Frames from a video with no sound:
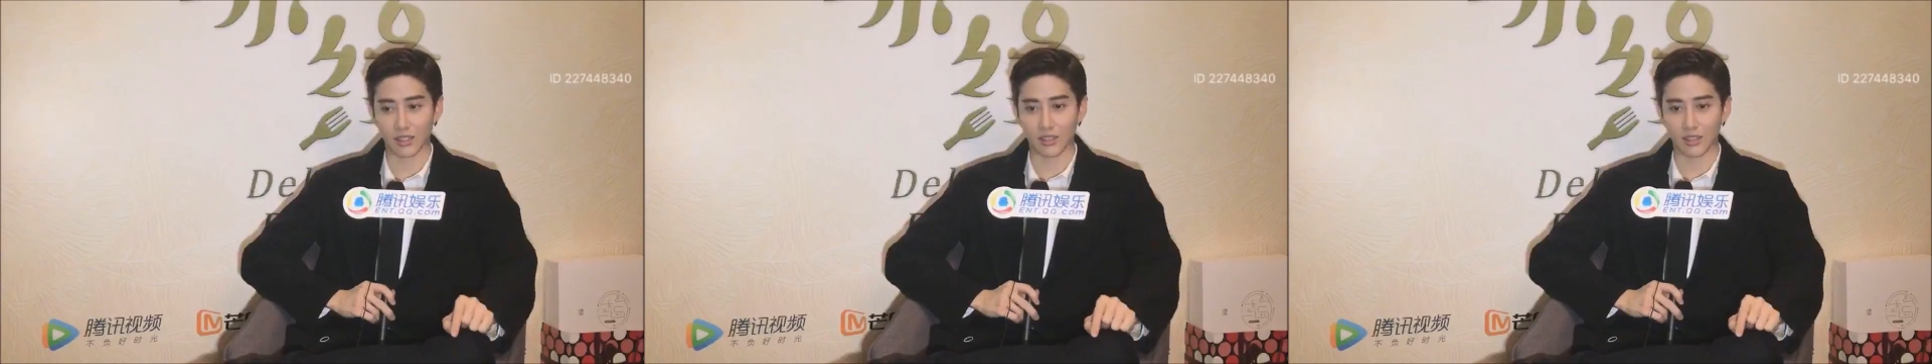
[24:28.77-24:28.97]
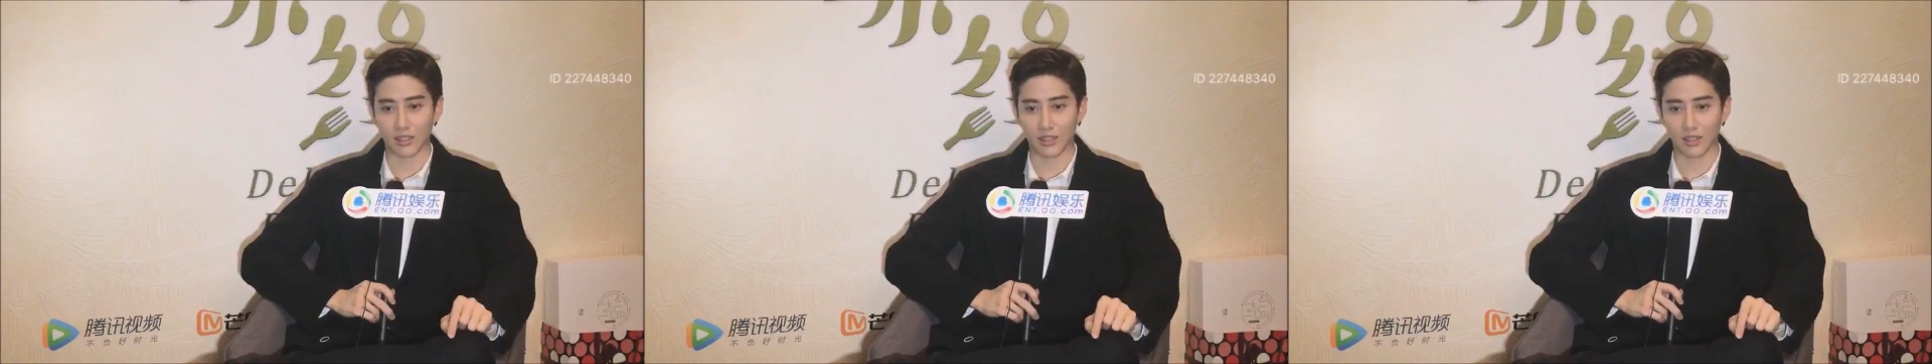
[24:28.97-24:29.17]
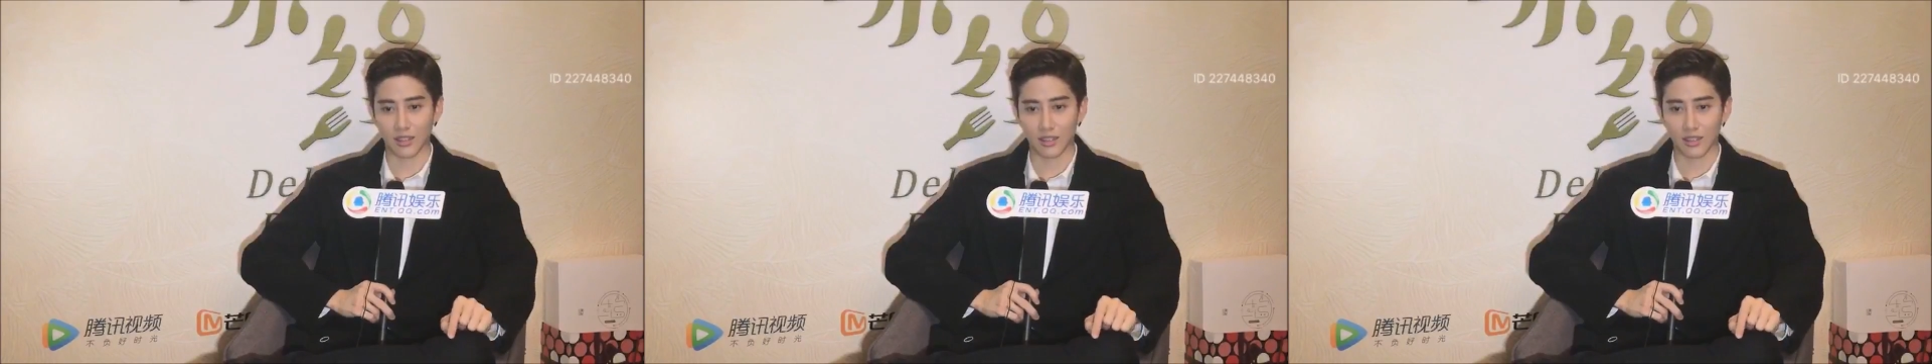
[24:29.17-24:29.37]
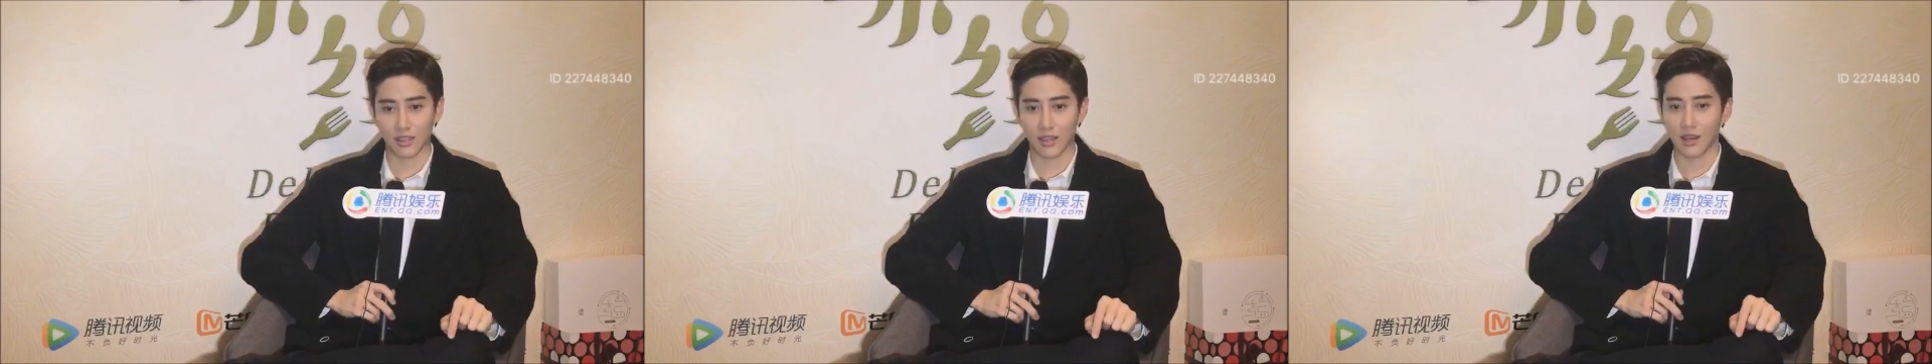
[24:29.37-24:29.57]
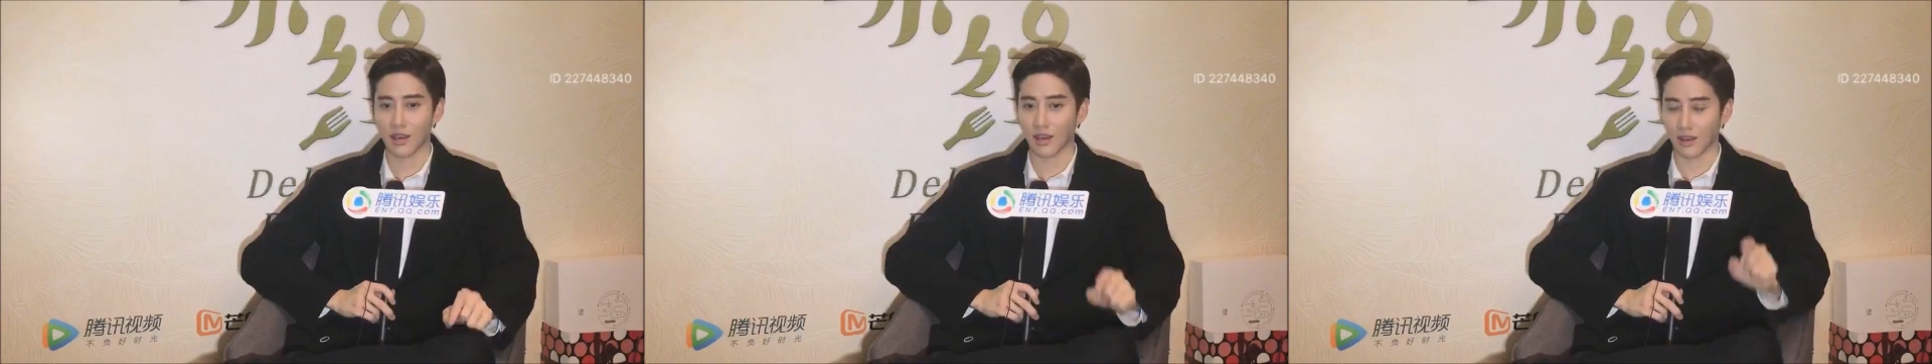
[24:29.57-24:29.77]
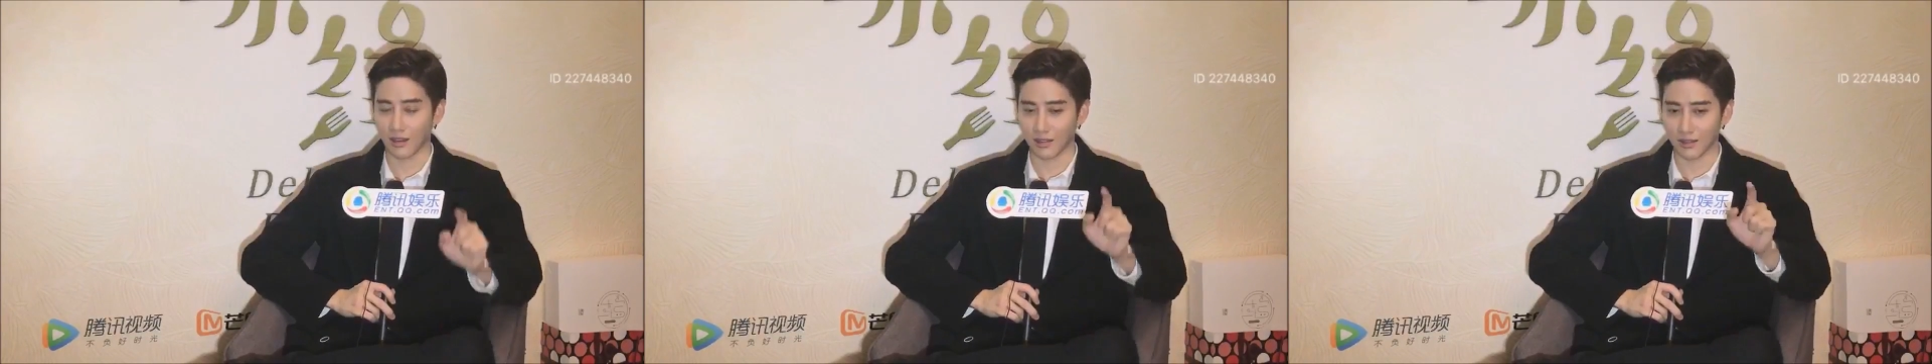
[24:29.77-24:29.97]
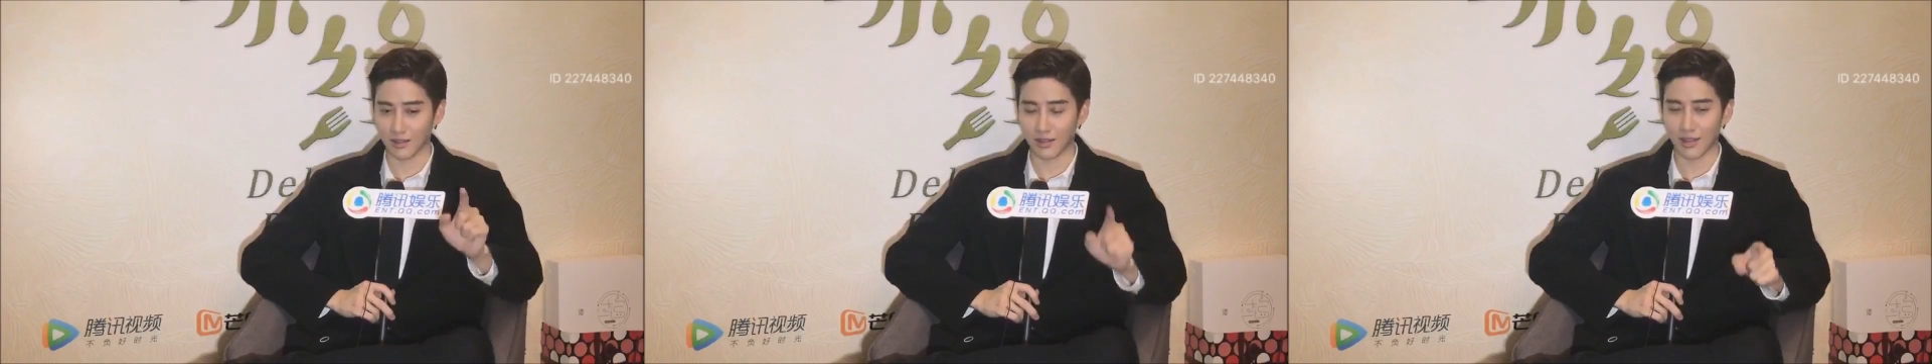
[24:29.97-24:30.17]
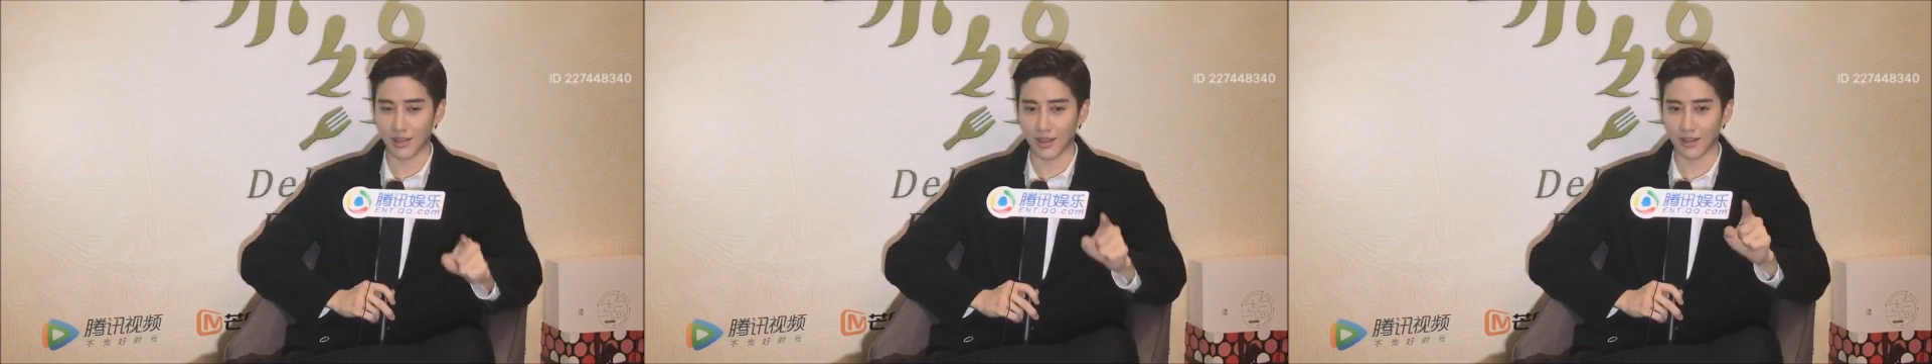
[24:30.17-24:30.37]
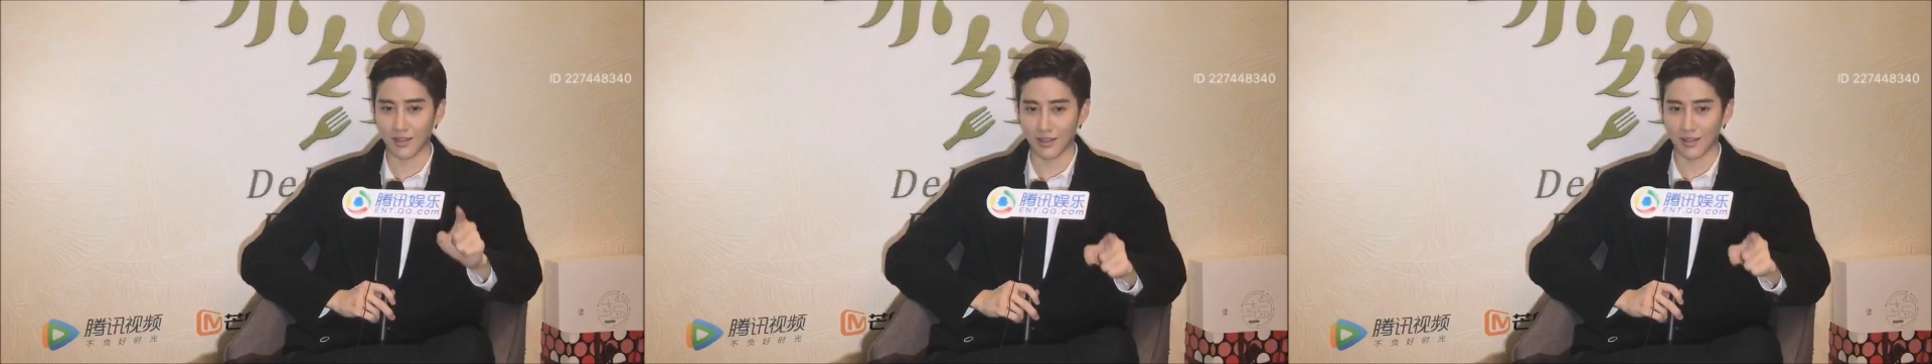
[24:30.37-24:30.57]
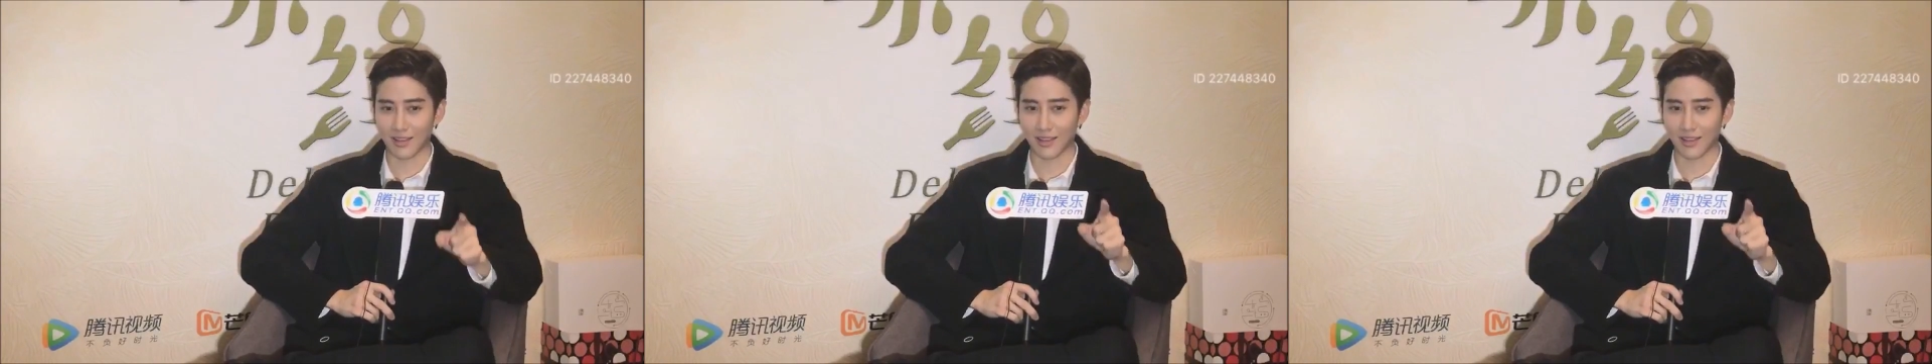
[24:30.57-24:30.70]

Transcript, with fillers: 横店。横店。